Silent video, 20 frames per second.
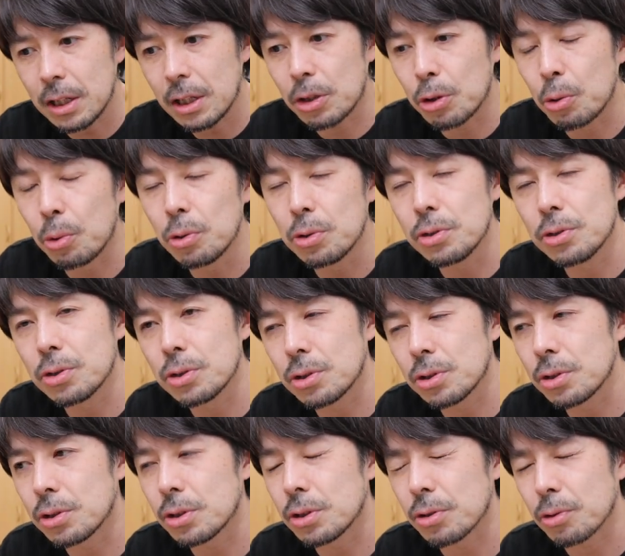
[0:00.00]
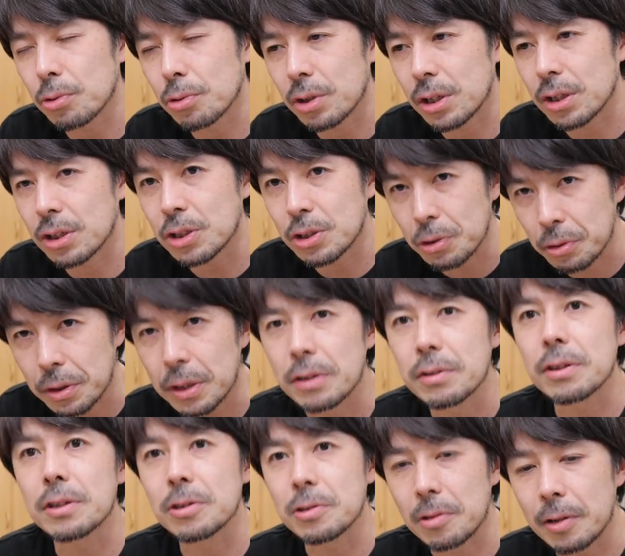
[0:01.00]
で共有するっていうことが必要にな
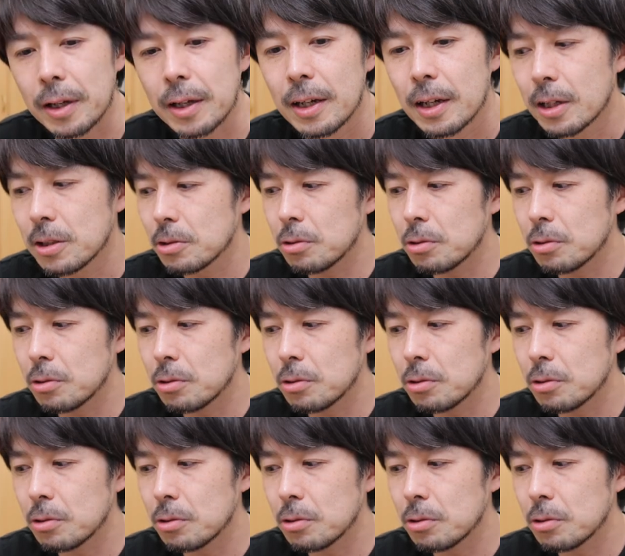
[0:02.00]
るんですよね。